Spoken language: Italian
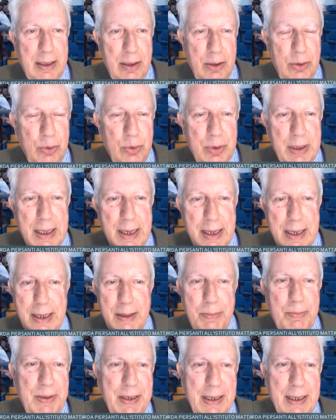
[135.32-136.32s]
lui era
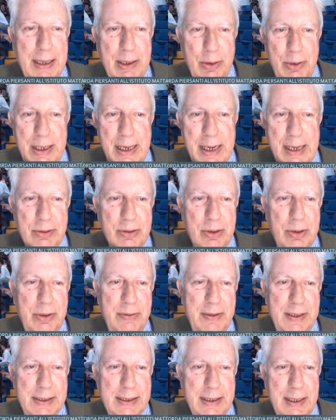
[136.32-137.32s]
appena laureato
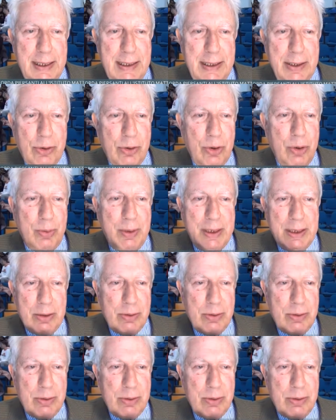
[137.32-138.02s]
all'Università di Roma,